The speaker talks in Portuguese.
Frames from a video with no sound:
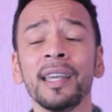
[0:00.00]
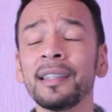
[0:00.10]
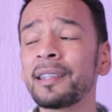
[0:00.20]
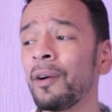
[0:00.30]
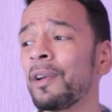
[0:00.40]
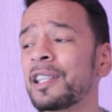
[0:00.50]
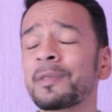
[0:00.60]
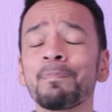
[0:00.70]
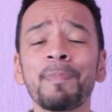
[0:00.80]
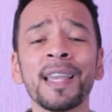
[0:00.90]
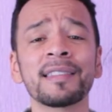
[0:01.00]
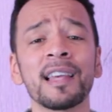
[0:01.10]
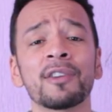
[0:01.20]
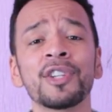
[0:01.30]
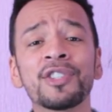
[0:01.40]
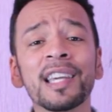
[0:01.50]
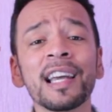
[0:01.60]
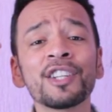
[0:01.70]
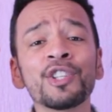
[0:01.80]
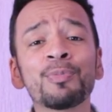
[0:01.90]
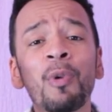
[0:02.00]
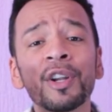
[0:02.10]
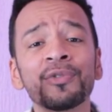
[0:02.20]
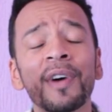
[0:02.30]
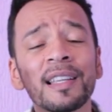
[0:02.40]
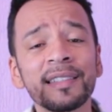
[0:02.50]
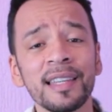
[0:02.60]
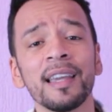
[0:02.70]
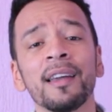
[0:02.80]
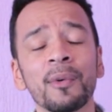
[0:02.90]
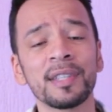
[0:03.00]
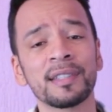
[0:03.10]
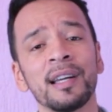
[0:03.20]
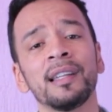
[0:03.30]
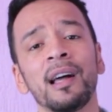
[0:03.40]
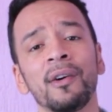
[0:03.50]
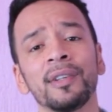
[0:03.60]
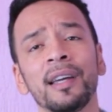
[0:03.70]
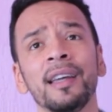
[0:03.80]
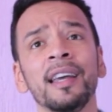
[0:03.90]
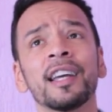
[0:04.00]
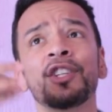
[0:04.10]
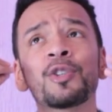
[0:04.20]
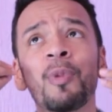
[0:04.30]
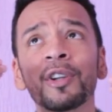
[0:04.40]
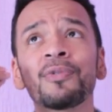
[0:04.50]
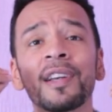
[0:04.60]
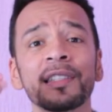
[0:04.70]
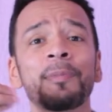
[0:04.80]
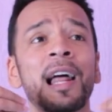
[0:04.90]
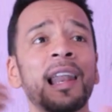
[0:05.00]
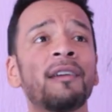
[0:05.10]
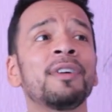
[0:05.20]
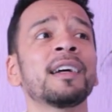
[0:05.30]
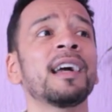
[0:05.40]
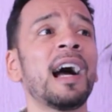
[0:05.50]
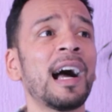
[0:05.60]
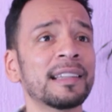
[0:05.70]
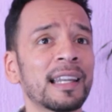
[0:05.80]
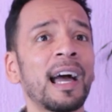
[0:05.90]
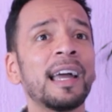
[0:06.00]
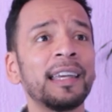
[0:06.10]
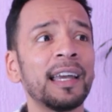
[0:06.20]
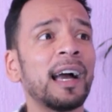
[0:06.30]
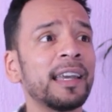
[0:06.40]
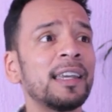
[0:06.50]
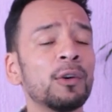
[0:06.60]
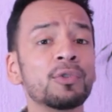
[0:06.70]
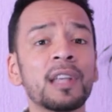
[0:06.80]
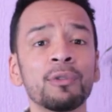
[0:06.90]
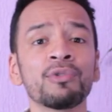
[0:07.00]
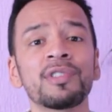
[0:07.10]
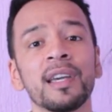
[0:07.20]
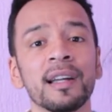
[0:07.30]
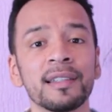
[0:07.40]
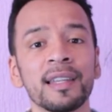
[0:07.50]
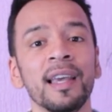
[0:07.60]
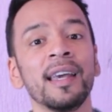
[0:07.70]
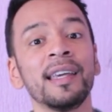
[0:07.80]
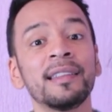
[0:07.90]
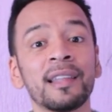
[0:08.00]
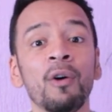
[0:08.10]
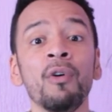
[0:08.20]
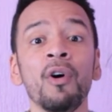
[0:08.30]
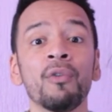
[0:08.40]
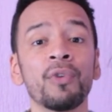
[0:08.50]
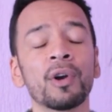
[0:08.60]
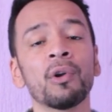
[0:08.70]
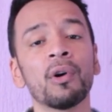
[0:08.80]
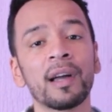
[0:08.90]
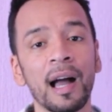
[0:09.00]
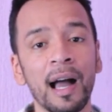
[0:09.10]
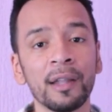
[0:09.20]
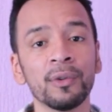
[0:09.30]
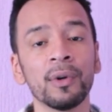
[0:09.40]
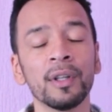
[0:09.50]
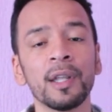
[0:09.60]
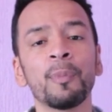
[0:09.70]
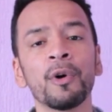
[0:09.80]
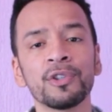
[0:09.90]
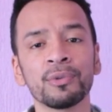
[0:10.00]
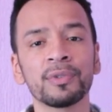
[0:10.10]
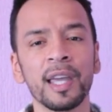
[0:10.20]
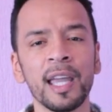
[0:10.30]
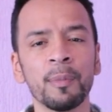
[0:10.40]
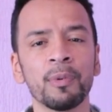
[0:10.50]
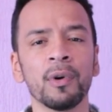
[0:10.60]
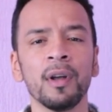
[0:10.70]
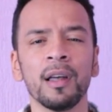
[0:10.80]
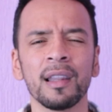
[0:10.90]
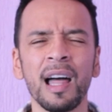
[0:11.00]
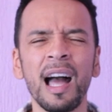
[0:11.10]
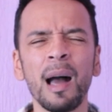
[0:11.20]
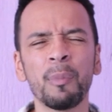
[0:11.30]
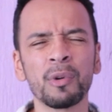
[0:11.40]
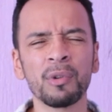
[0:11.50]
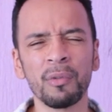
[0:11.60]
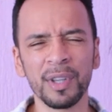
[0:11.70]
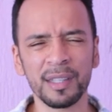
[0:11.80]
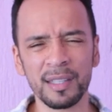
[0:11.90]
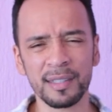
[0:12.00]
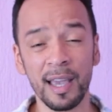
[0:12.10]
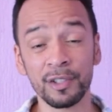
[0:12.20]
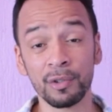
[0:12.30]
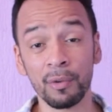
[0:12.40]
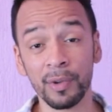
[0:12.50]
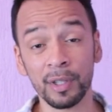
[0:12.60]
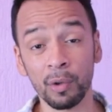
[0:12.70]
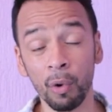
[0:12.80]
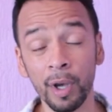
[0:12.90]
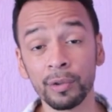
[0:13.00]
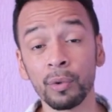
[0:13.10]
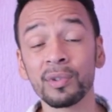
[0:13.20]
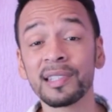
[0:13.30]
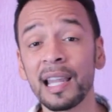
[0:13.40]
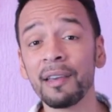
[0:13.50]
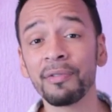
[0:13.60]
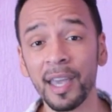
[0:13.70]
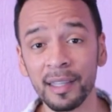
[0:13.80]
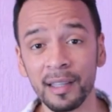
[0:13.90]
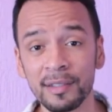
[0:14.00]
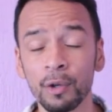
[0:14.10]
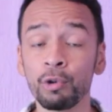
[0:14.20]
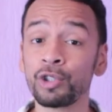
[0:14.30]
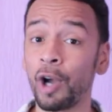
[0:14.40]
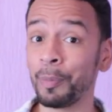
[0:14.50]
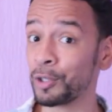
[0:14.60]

Então eles pensaram, gente, o que a gente pode fazer com esse canal, né? O que a gente pode fazer para alavancar, atrair aí os anunciantes? Então foi colocado, depois de um tempo, Lá por 97, 98, os televendas, o Shop